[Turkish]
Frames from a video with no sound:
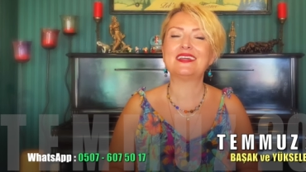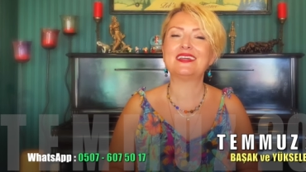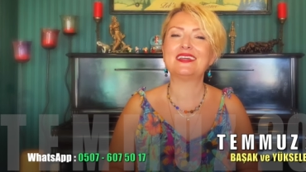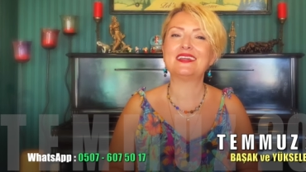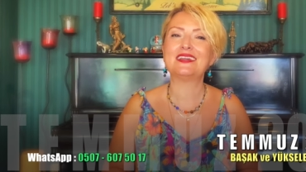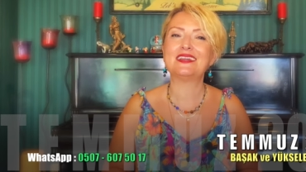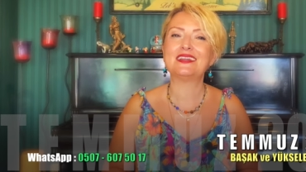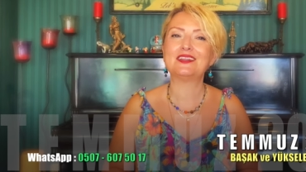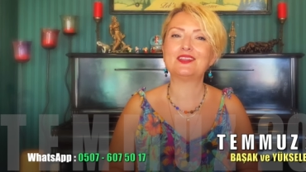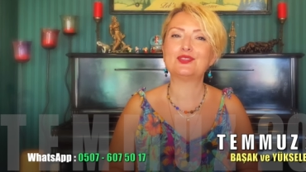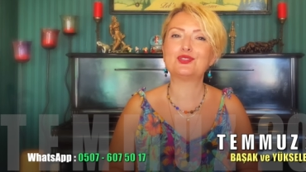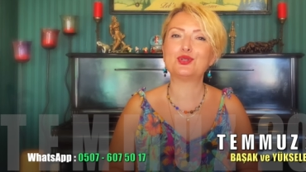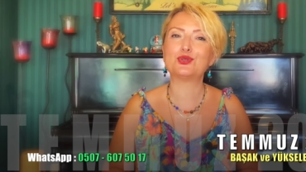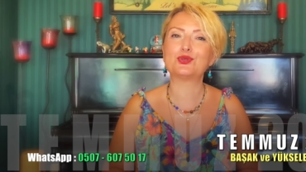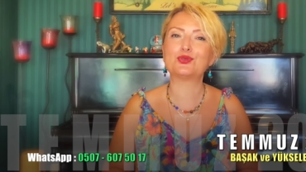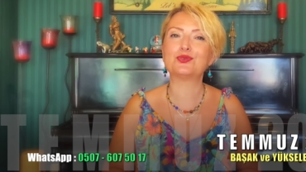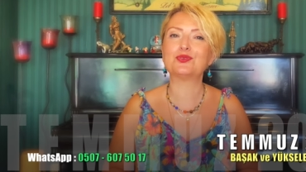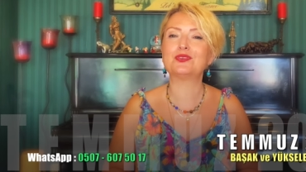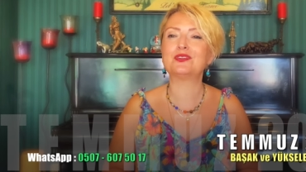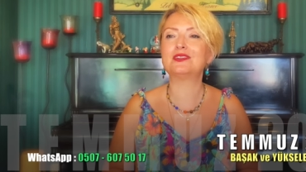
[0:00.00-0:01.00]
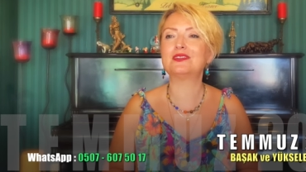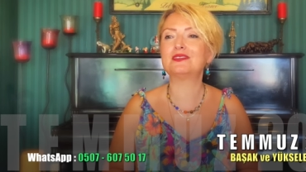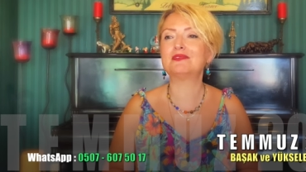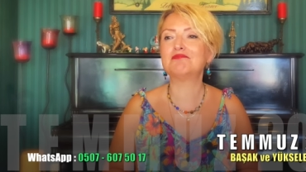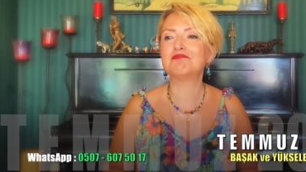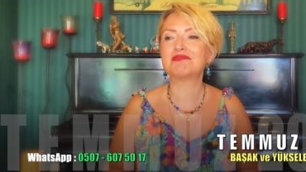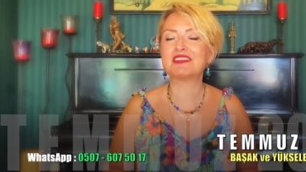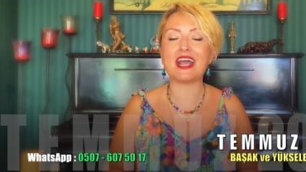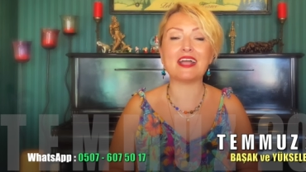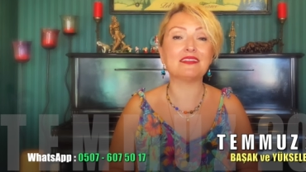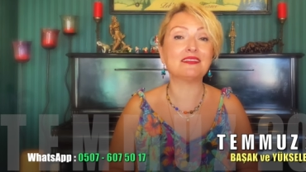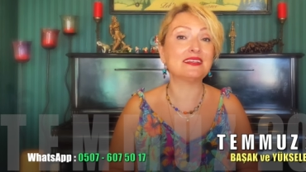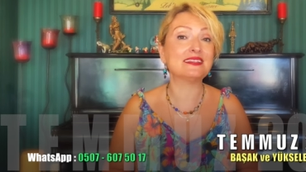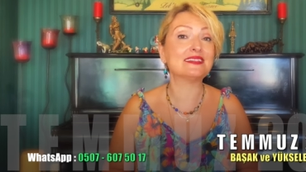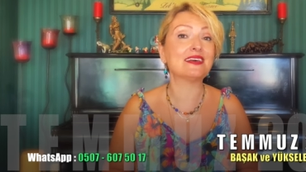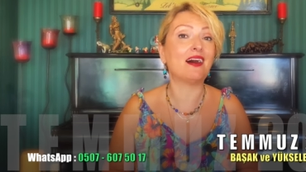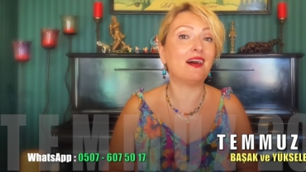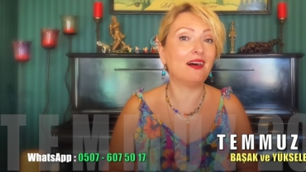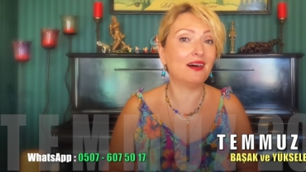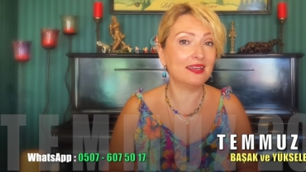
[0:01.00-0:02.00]
Ee, çok e,
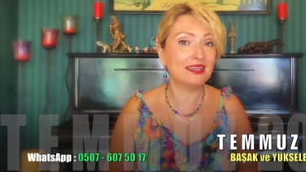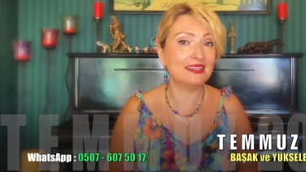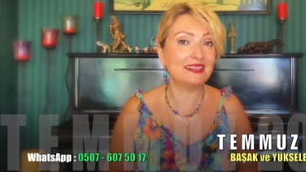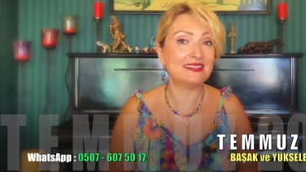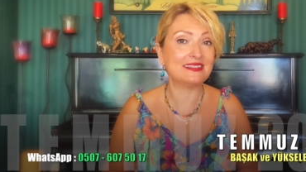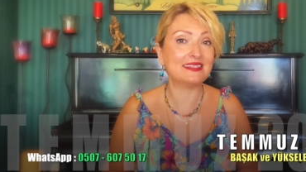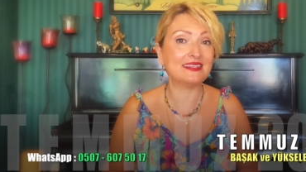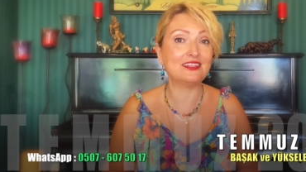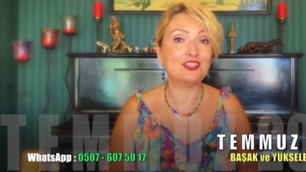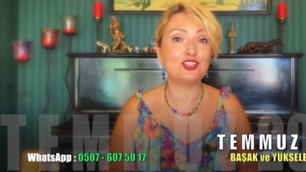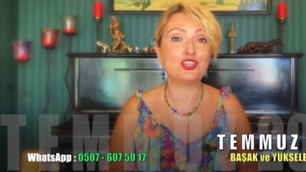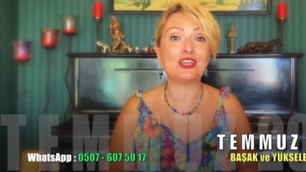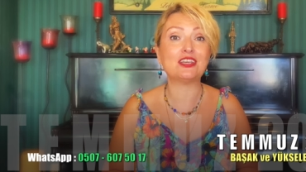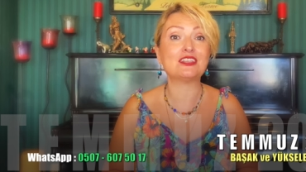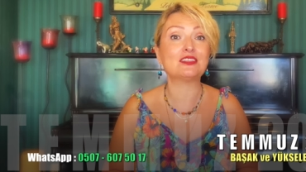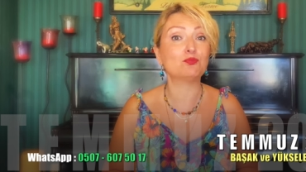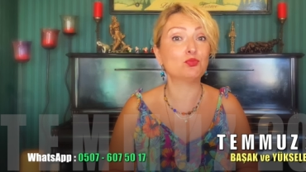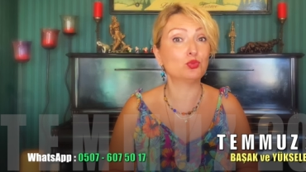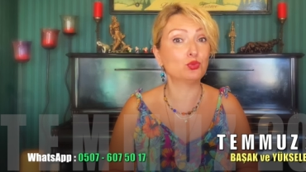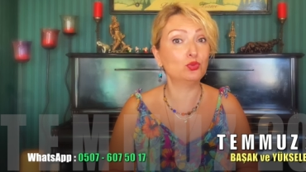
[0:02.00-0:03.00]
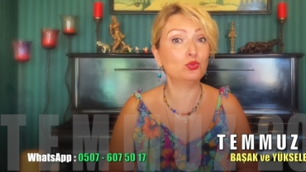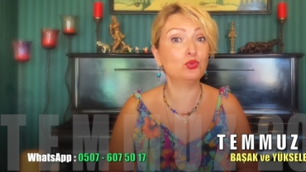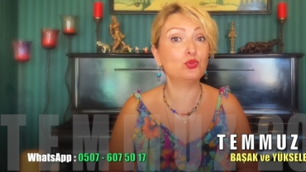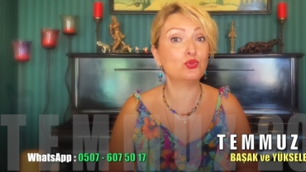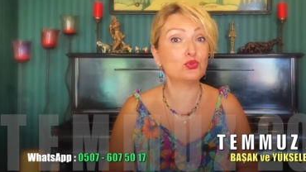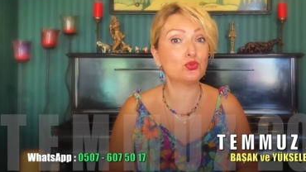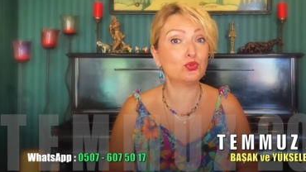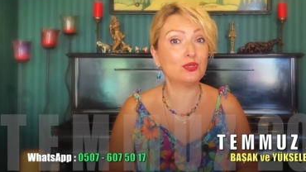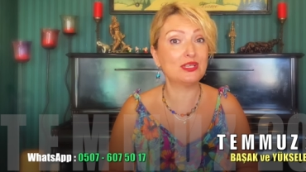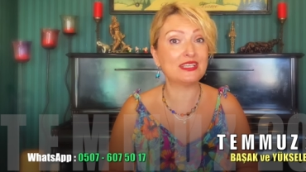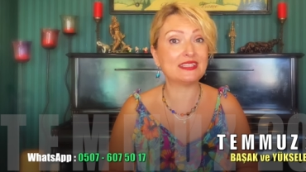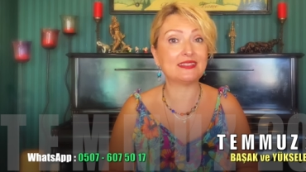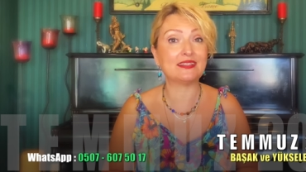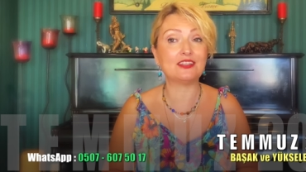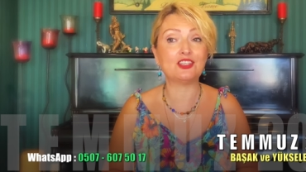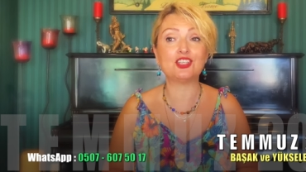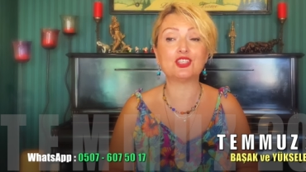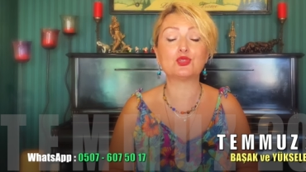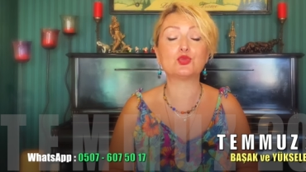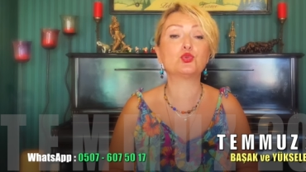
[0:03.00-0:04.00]
kendinize ait hissedeceğiniz, mutlu, huzurlu
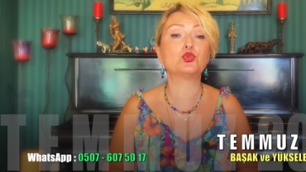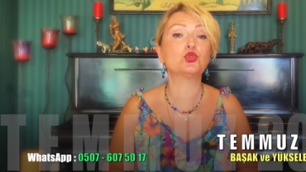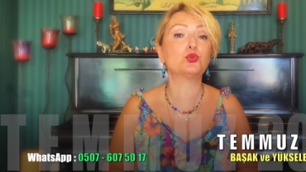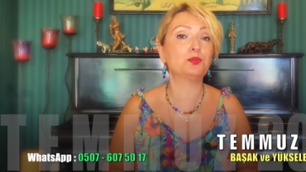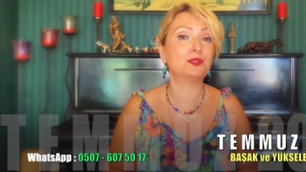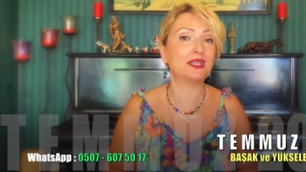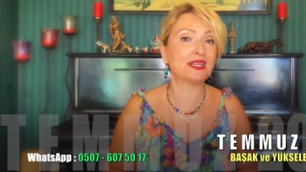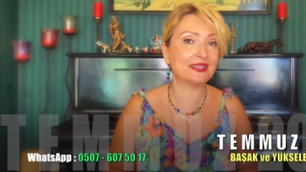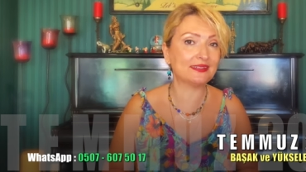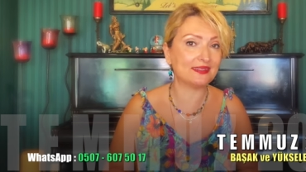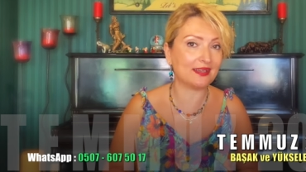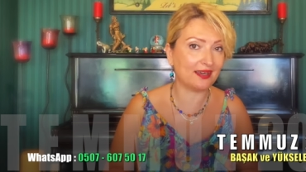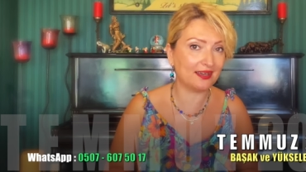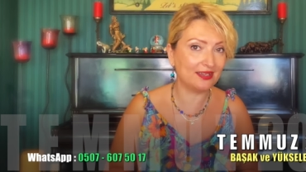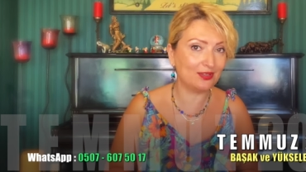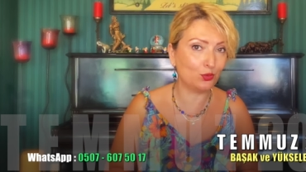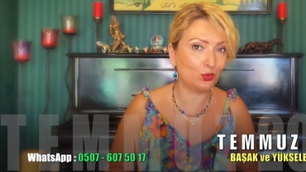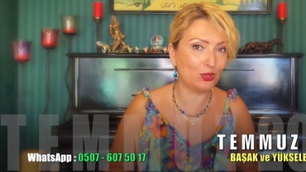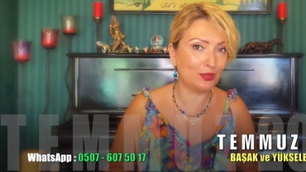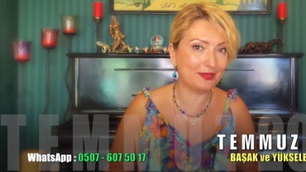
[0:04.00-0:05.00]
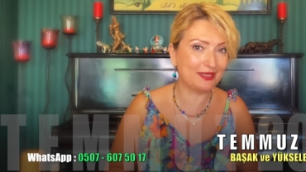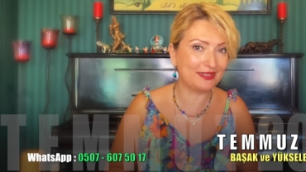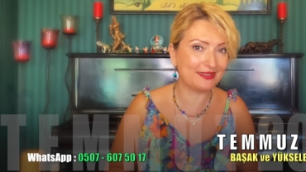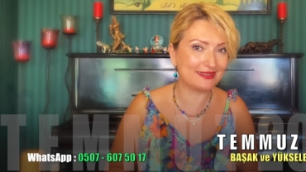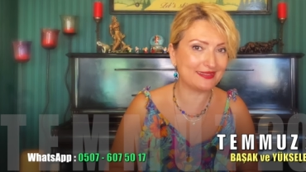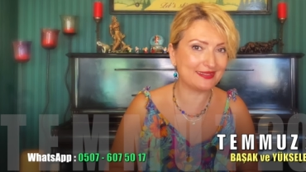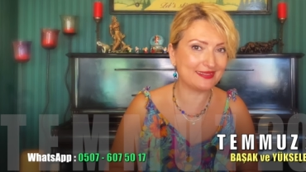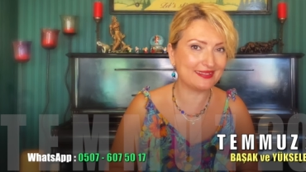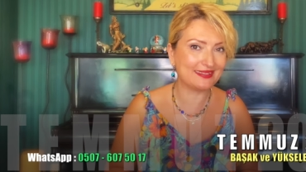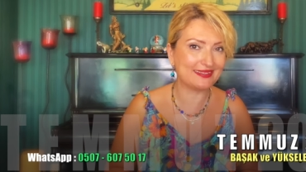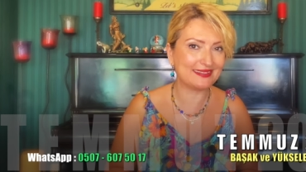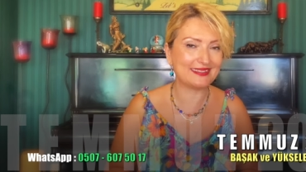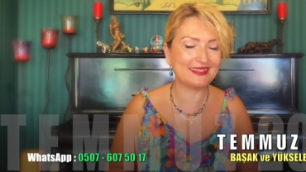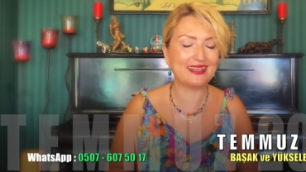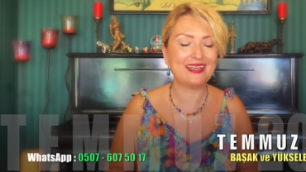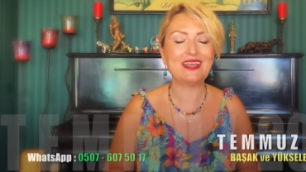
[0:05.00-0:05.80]
hissedeceğiniz gruplara dahil olabilirsiniz.